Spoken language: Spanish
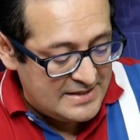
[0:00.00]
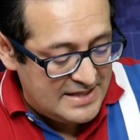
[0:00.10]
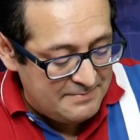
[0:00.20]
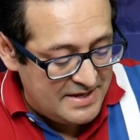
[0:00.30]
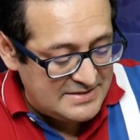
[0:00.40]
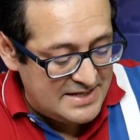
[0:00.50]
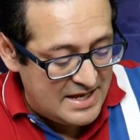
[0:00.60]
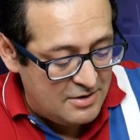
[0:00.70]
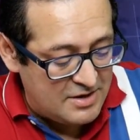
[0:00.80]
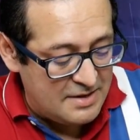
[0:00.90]
También
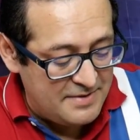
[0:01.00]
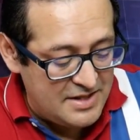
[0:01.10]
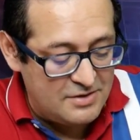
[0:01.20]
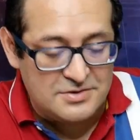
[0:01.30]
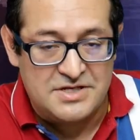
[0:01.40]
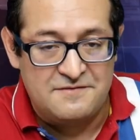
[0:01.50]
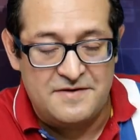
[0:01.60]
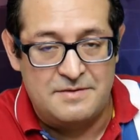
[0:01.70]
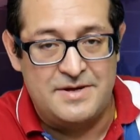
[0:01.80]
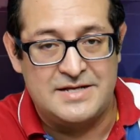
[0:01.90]
señaló que médicos y
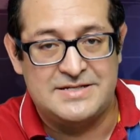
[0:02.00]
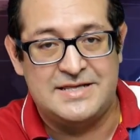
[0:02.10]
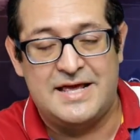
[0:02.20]
enfermeras que